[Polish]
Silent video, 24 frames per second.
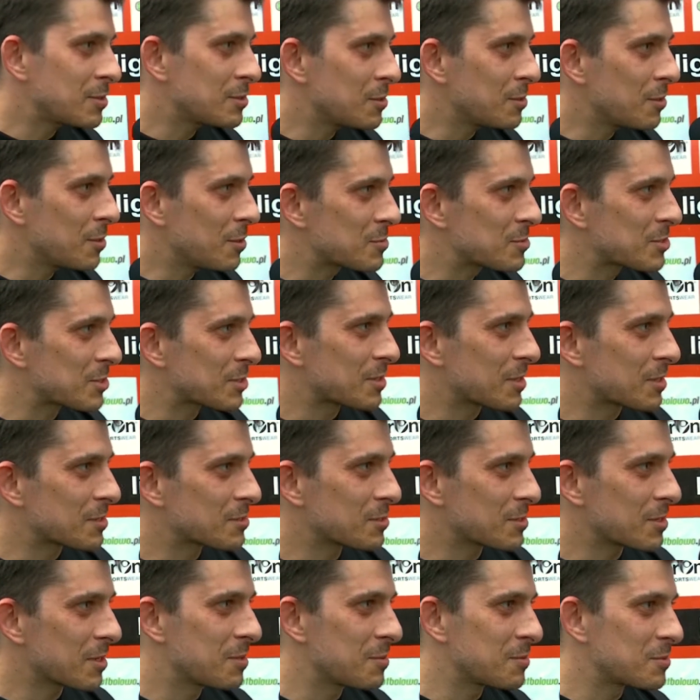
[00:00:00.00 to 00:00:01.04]
I bardzo dobrze,
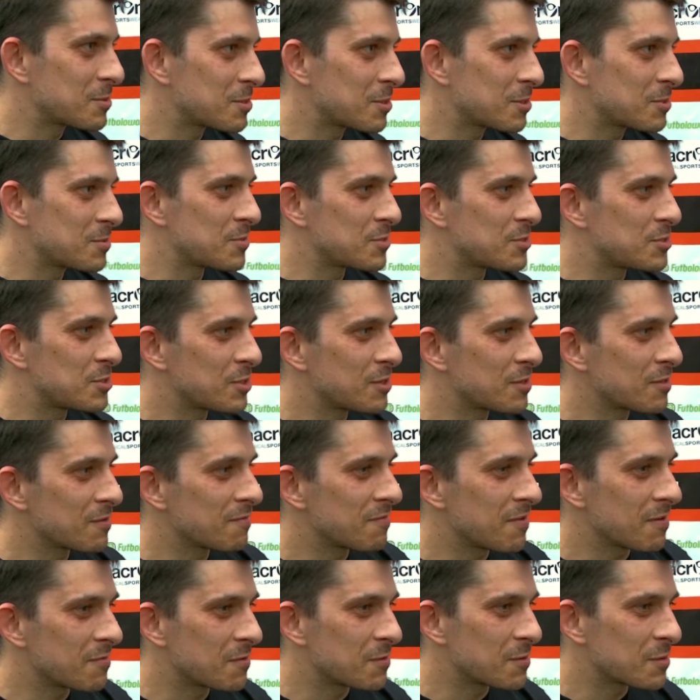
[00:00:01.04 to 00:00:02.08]
także takim jesteśmy
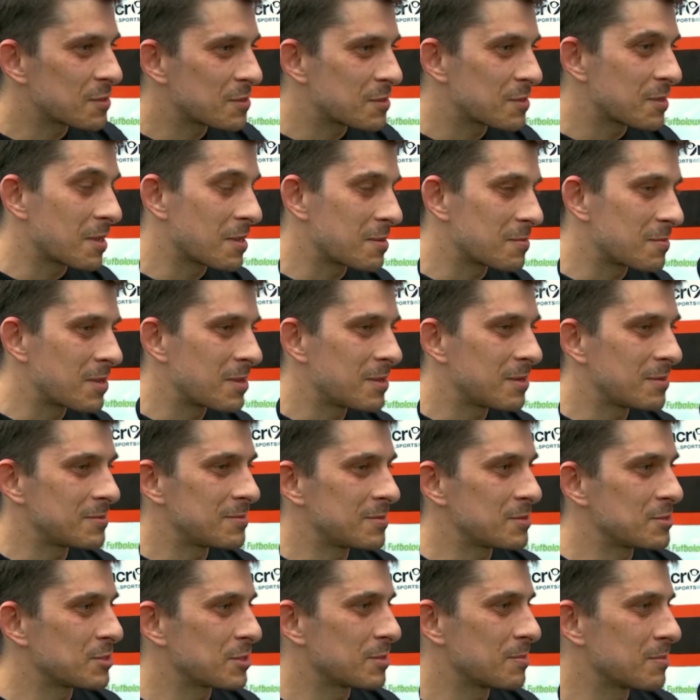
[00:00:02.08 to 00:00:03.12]
cichym faworytem.
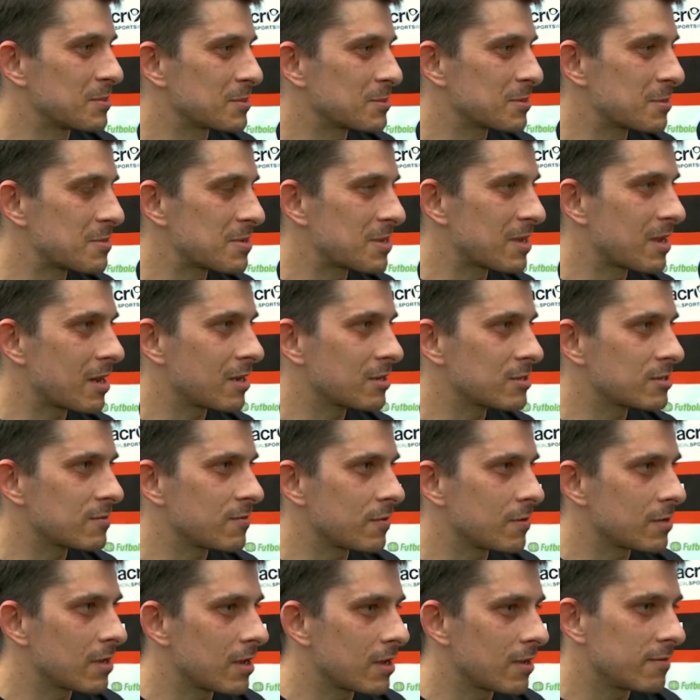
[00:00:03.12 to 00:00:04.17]
Będziemy sobie
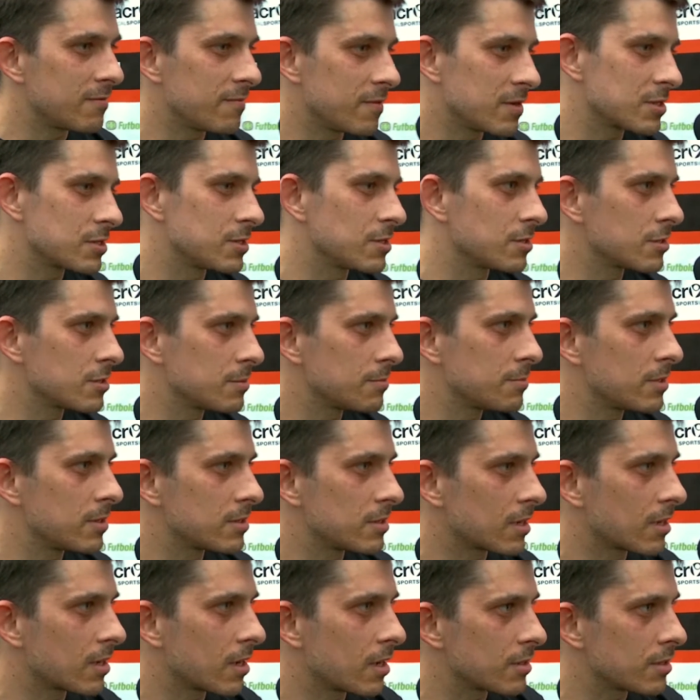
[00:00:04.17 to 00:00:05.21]
grać swoje. Ważne,
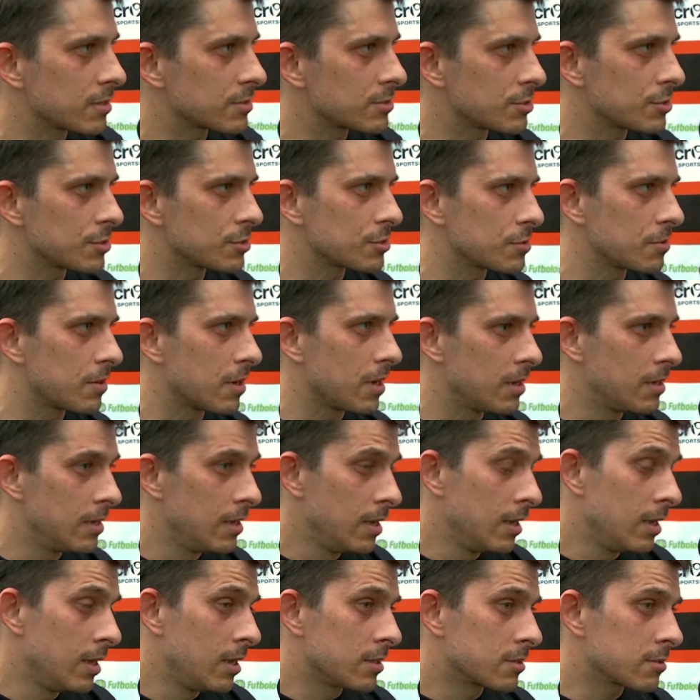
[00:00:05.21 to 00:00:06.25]
żeby ta gra nas
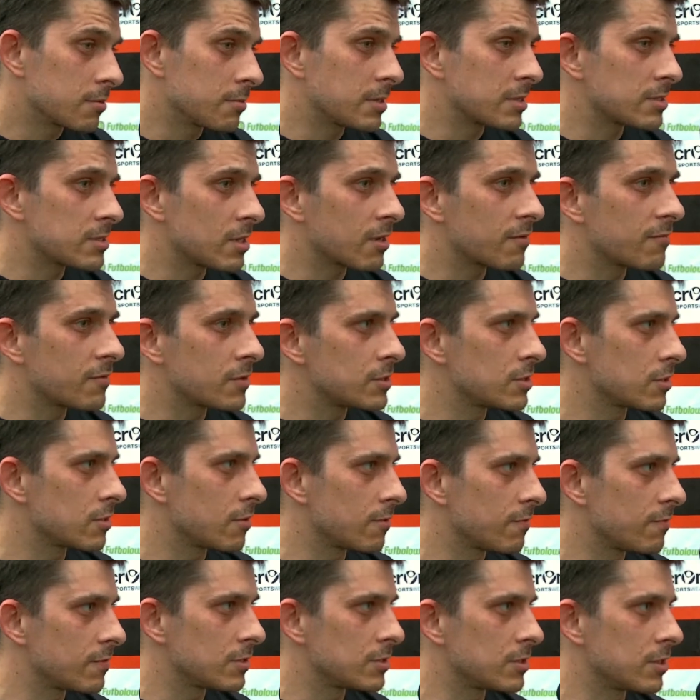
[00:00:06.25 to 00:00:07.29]
cieszyła. Natomiast jak
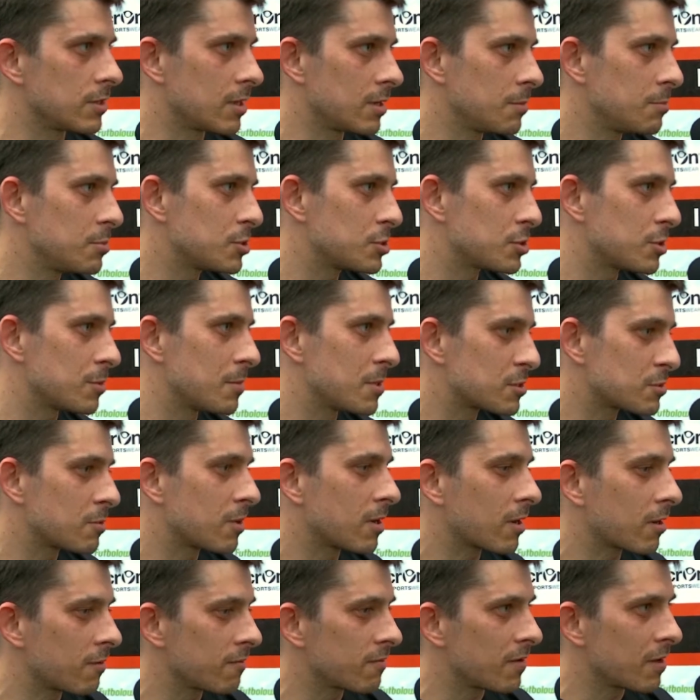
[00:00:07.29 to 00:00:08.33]
wyjdzie, to wyjdzie. Najbliższy
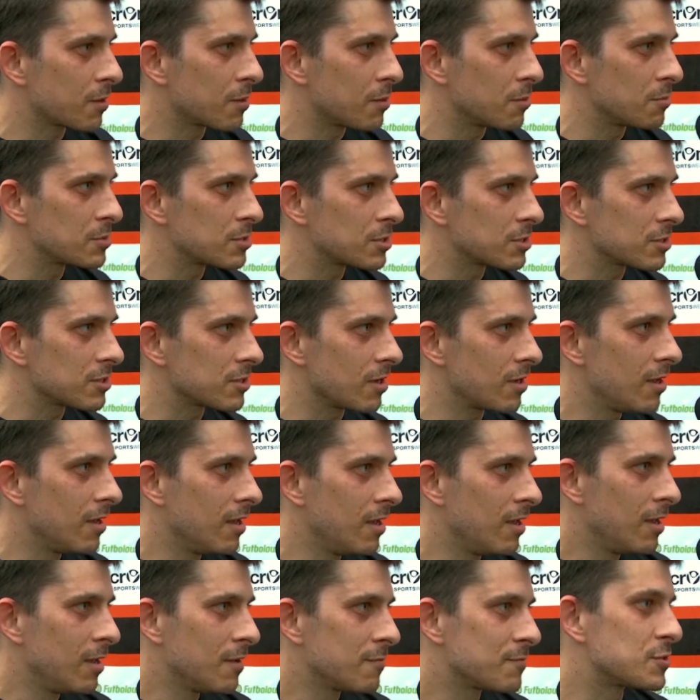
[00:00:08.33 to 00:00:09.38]
mecz z Brakowianką myślę,
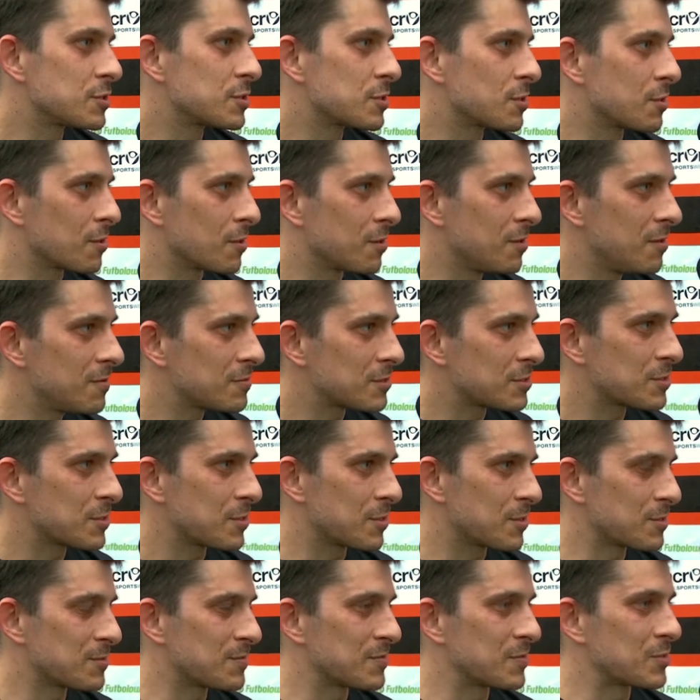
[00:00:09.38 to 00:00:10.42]
że wszystko,
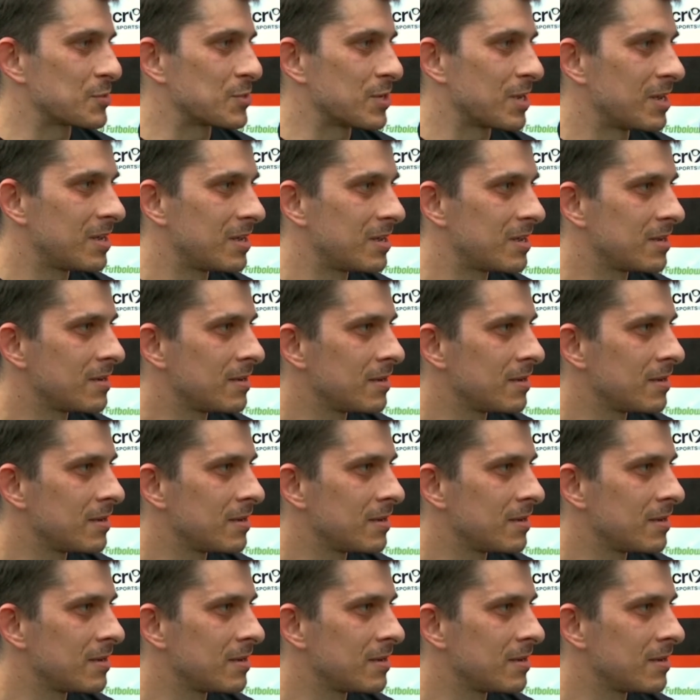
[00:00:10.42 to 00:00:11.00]
wszystko rozwiąże.